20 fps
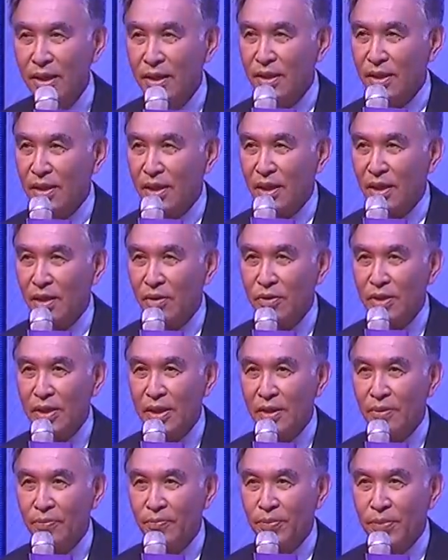ติดกับเขาเย
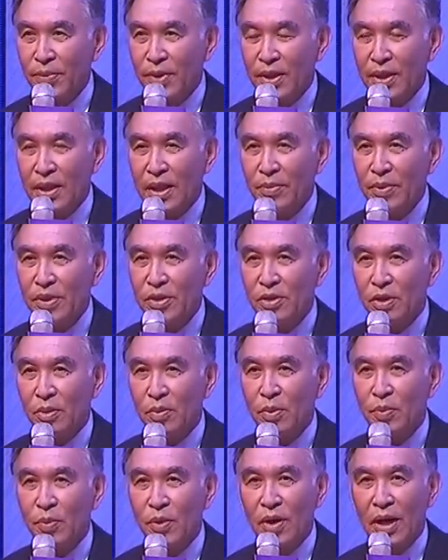อะแต่ถ้าเป็นส
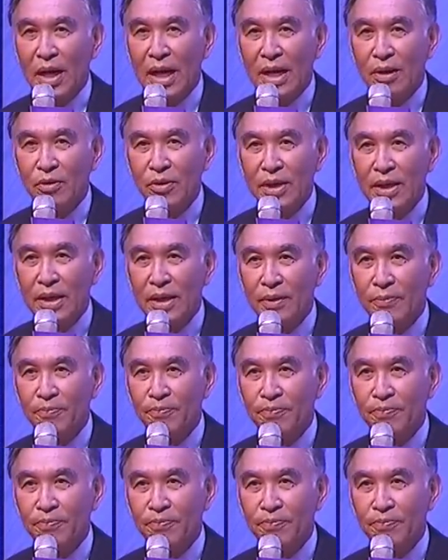ปป.ลาวเนี่ย